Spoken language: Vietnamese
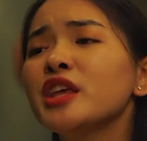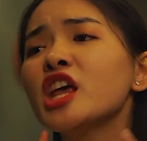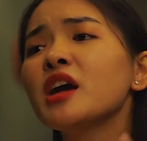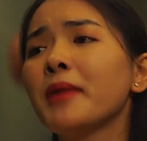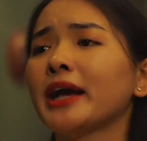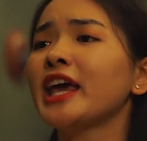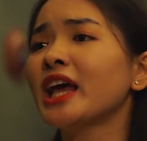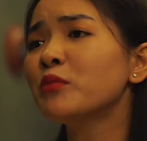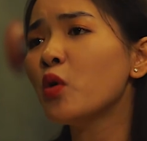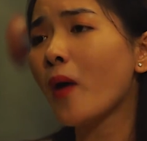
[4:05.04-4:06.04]
nhưng mà khi
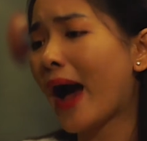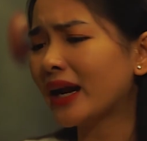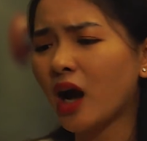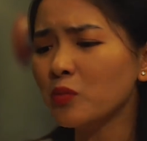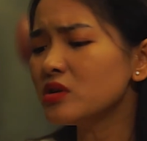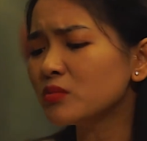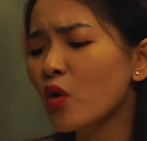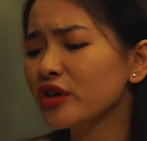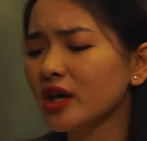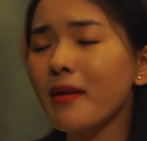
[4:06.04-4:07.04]
anh mua quà anh không được mua
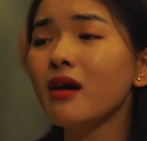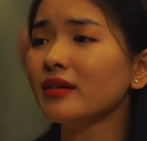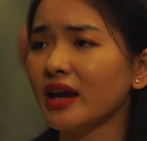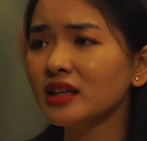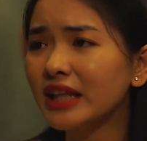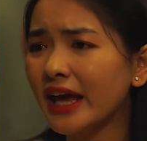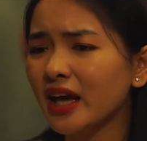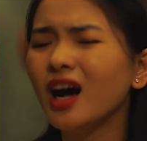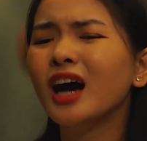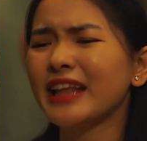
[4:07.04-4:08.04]
những cái món rẻ tiền